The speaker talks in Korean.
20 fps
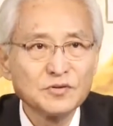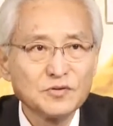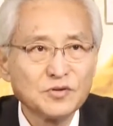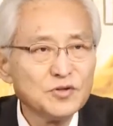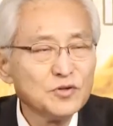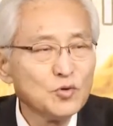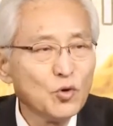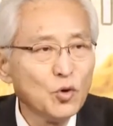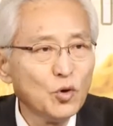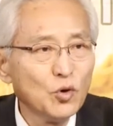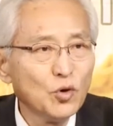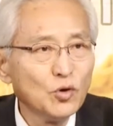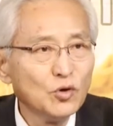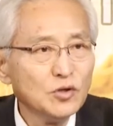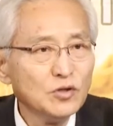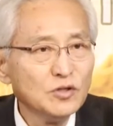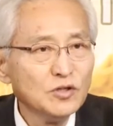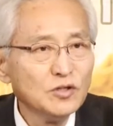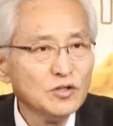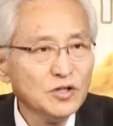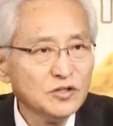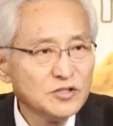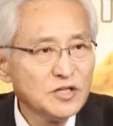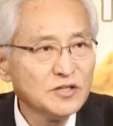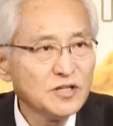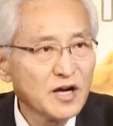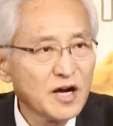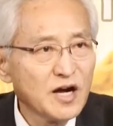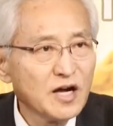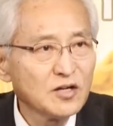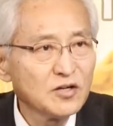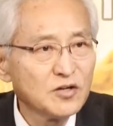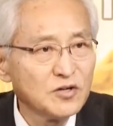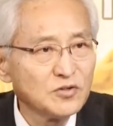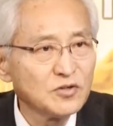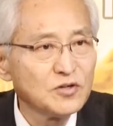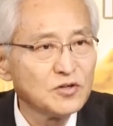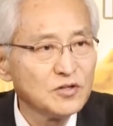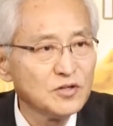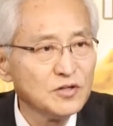그리고 이제 내가
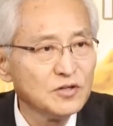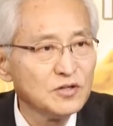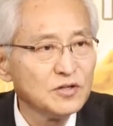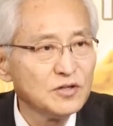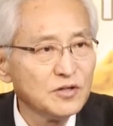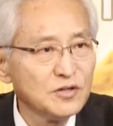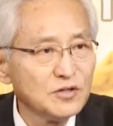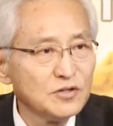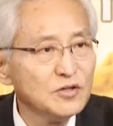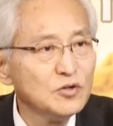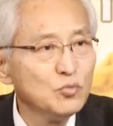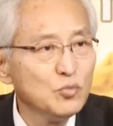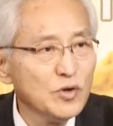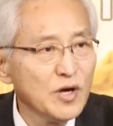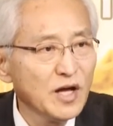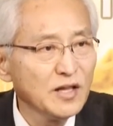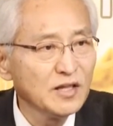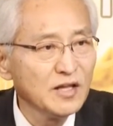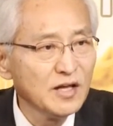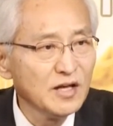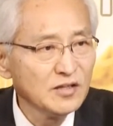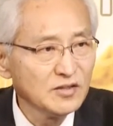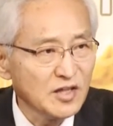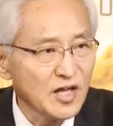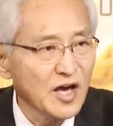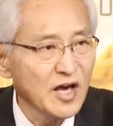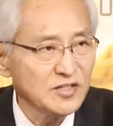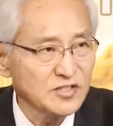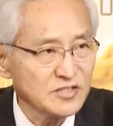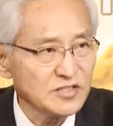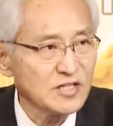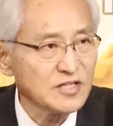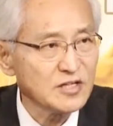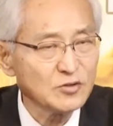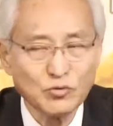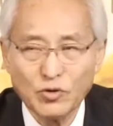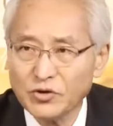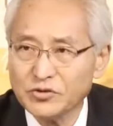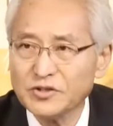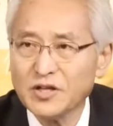그들을 위한
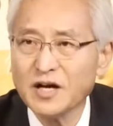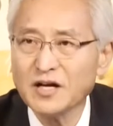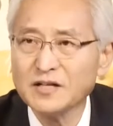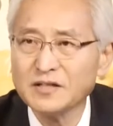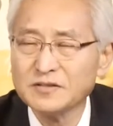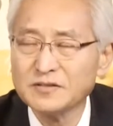대제사장 되었다.